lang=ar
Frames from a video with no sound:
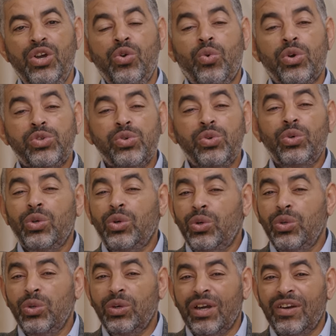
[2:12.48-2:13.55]
وسوء
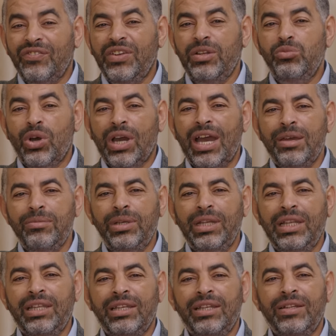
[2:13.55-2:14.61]
الخلق في المقابل